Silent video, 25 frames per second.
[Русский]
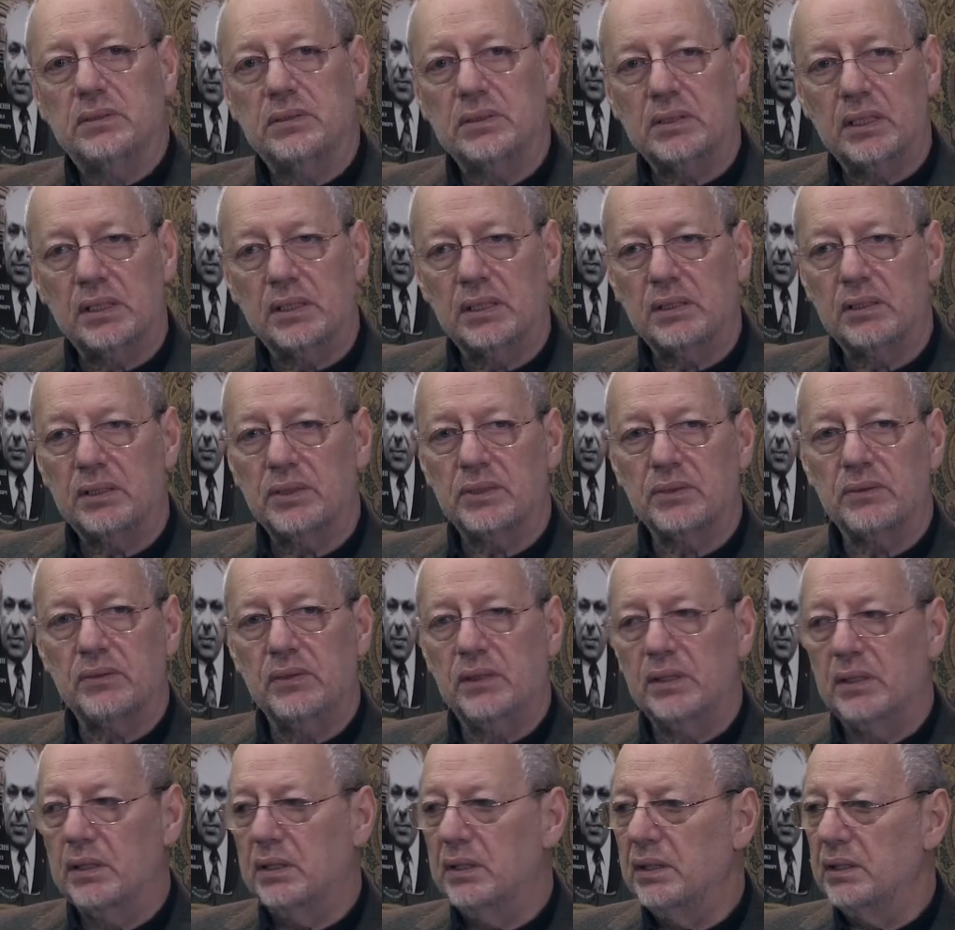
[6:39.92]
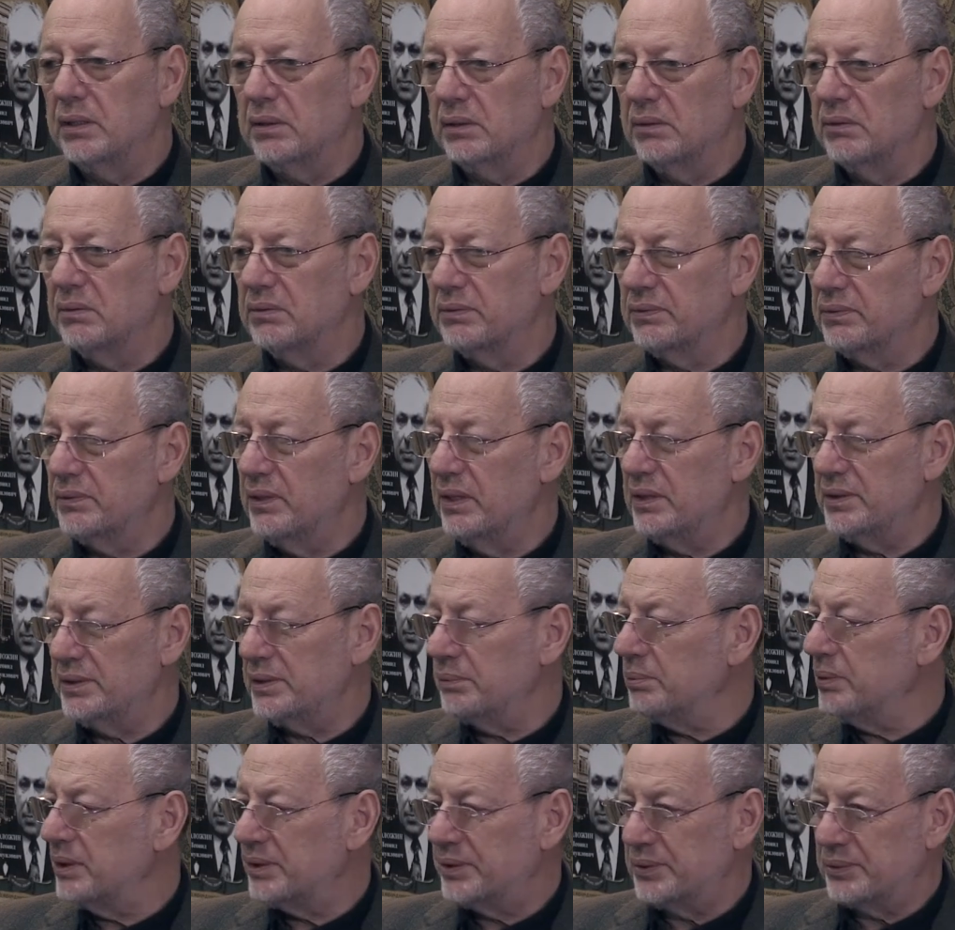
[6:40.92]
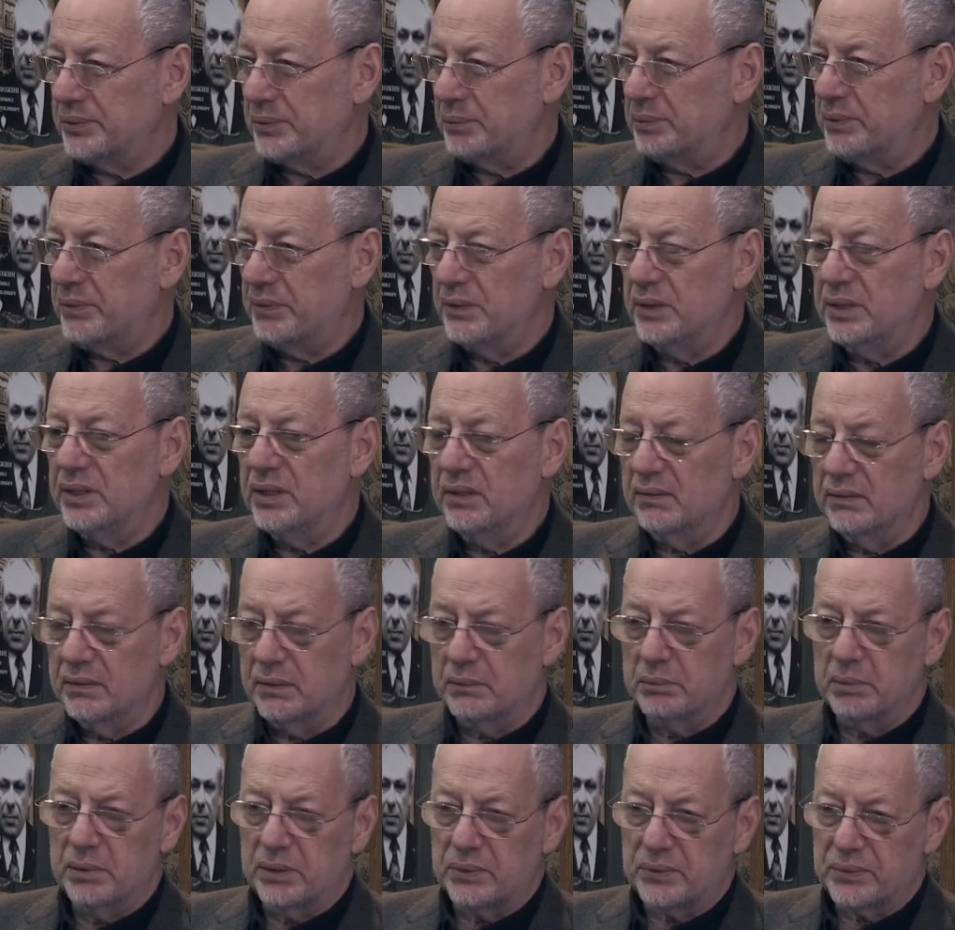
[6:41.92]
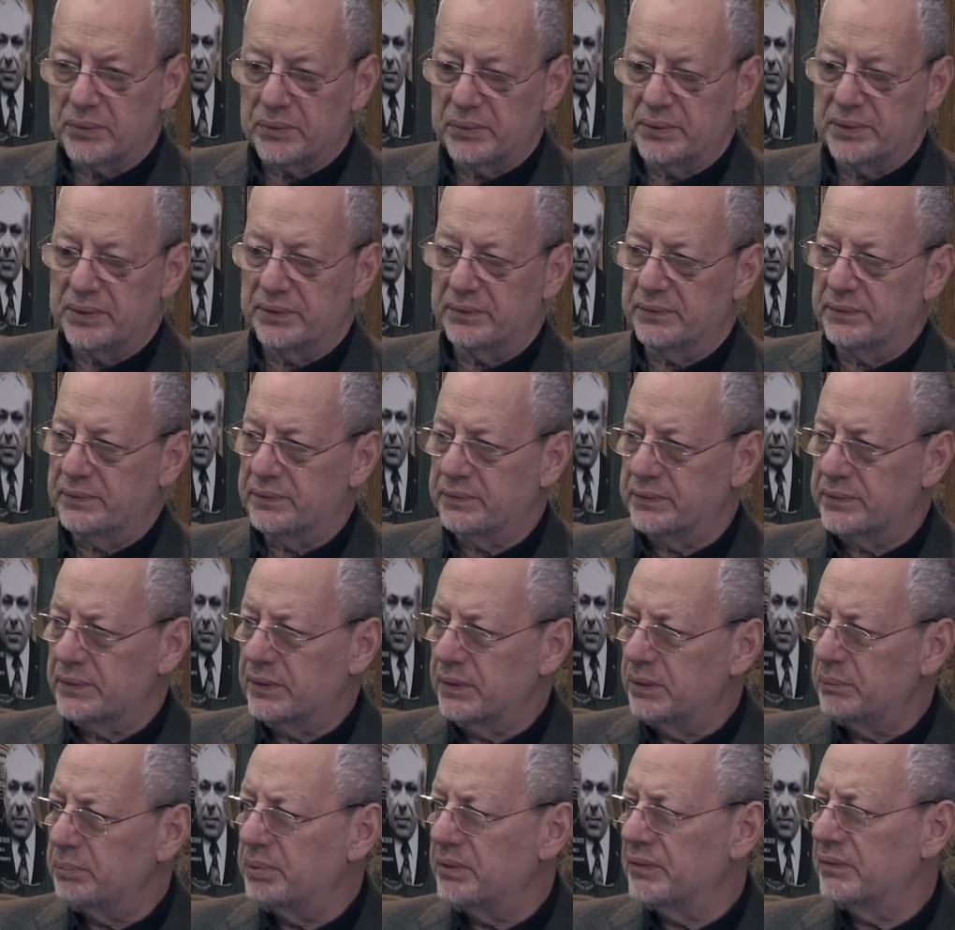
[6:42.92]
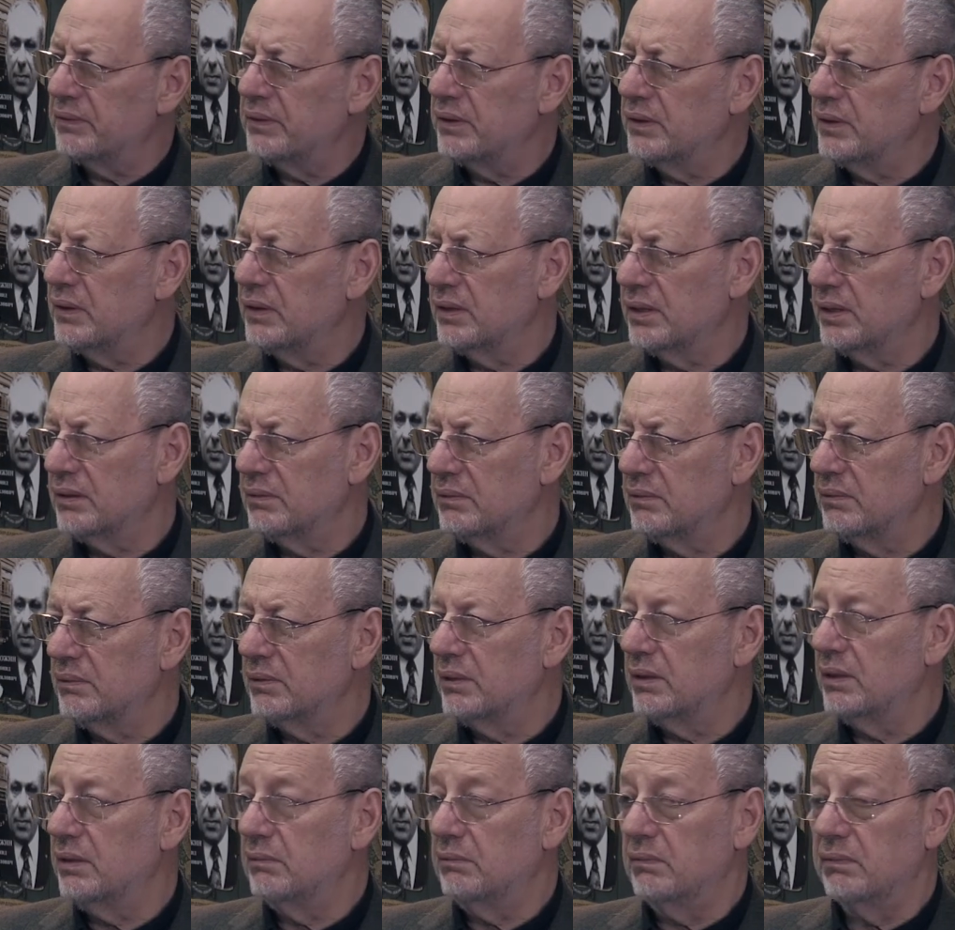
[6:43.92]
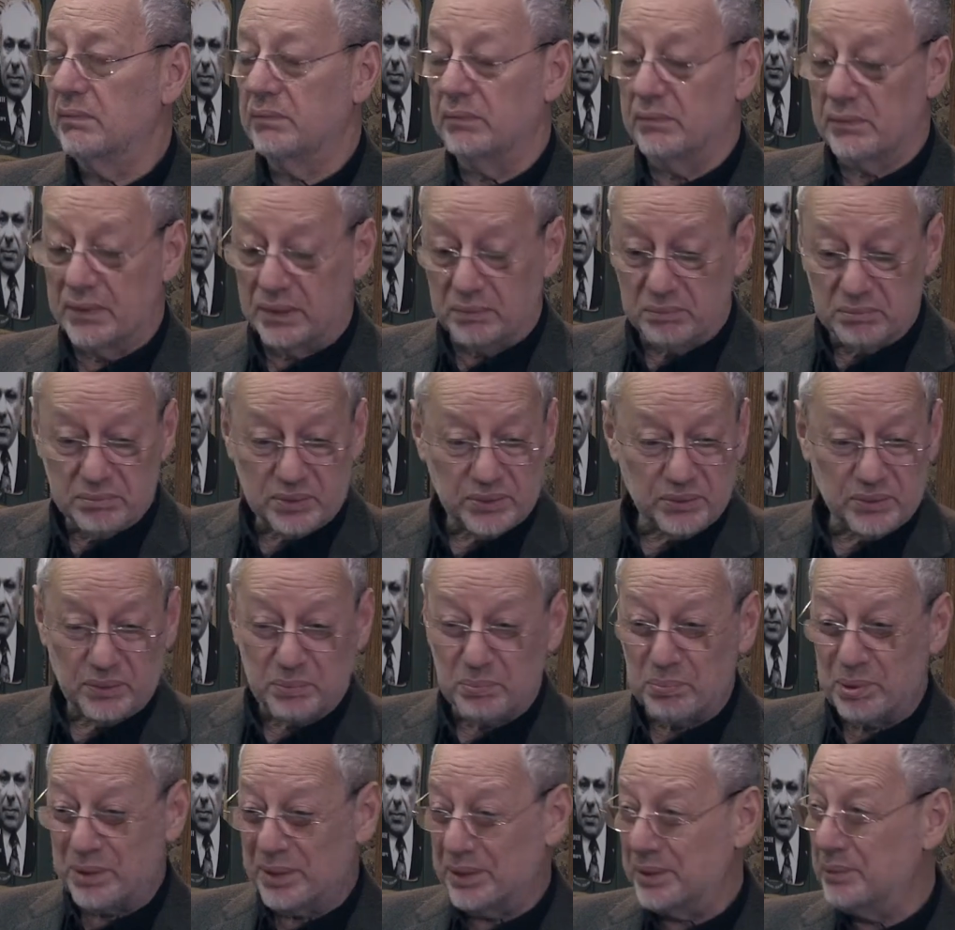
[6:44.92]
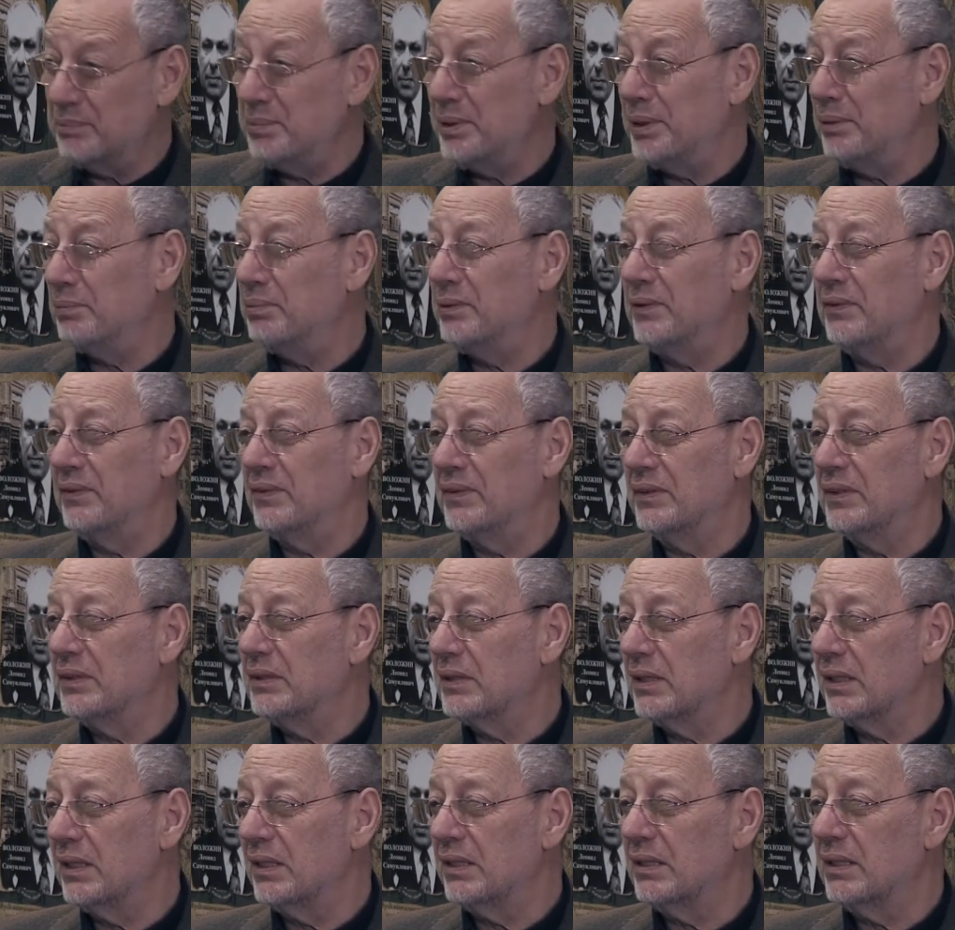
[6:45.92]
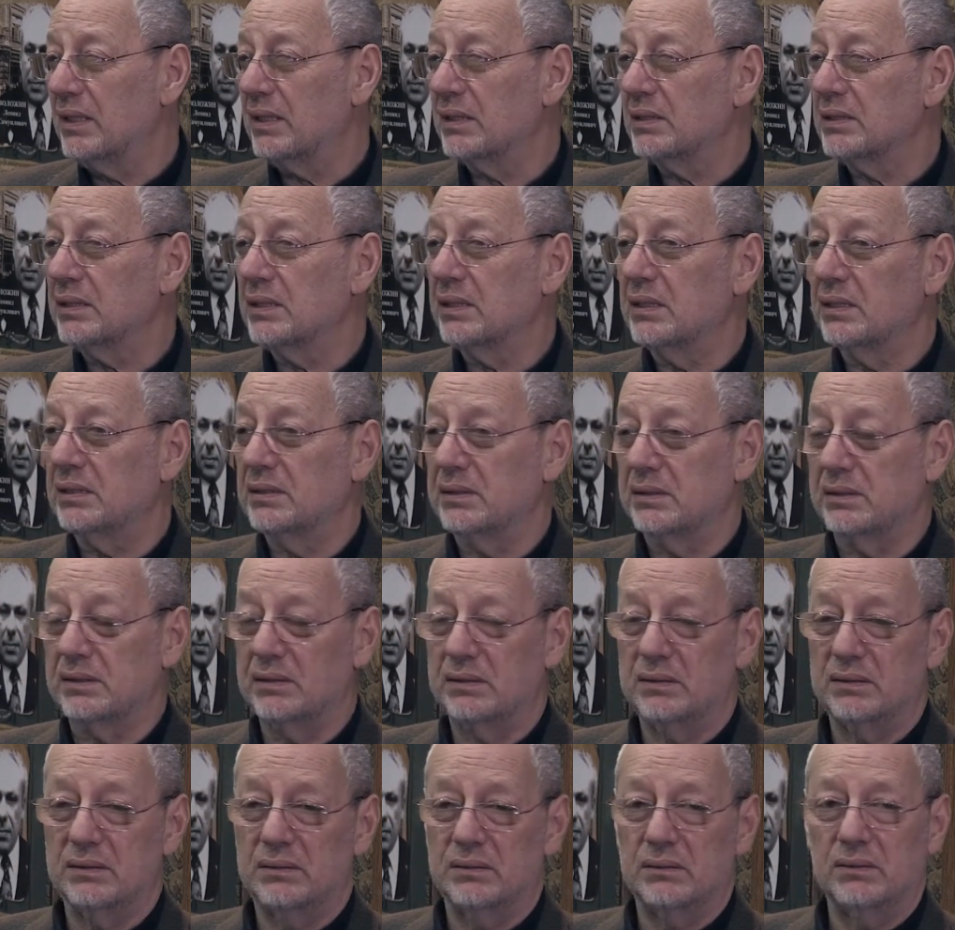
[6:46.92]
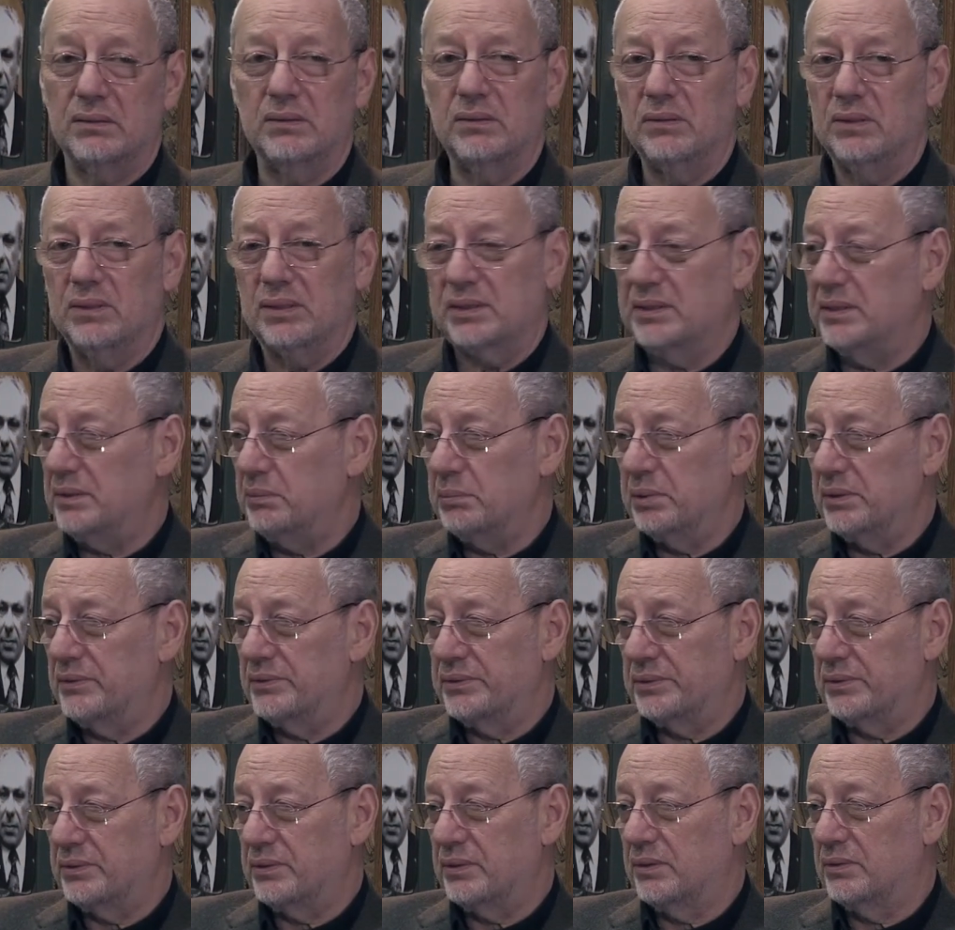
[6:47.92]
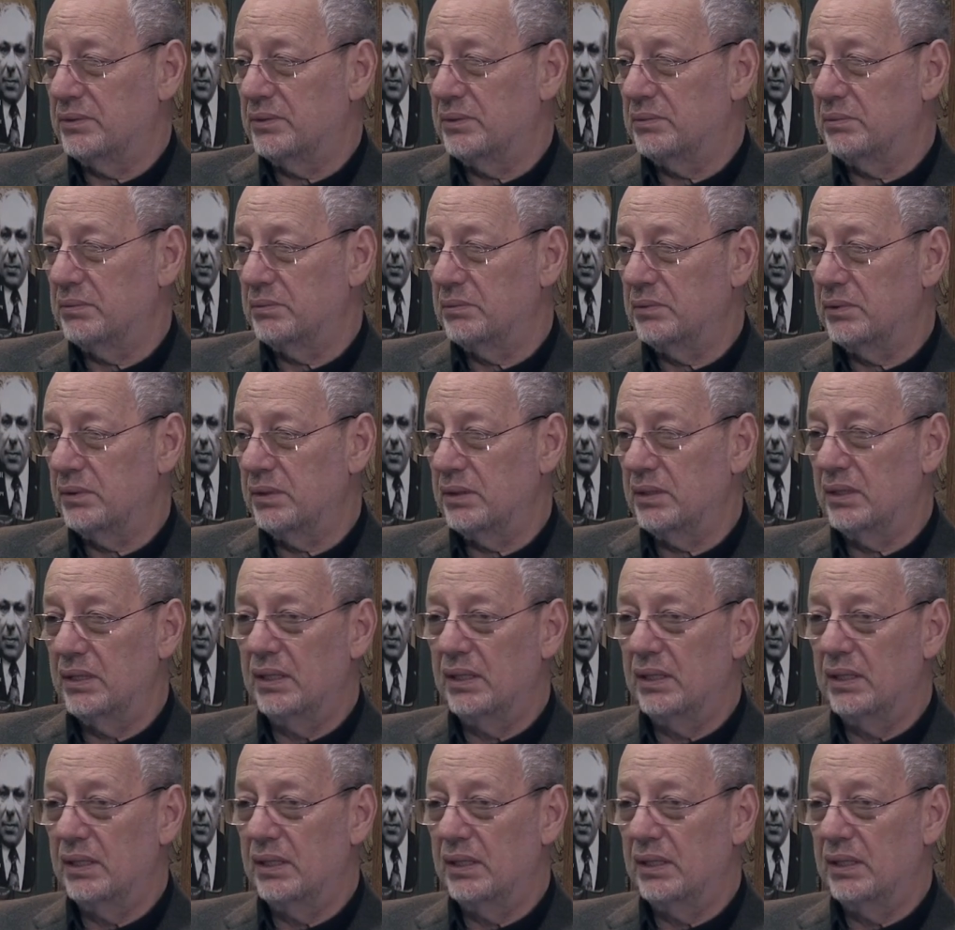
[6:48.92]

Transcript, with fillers: с каких-то школьных лет, но ну, для себя чего то Недавно обнаружил себя в столе, переводил, там, что-то Брэдбери переводил, какие-то рассказы. Ну, это себе все шло. Я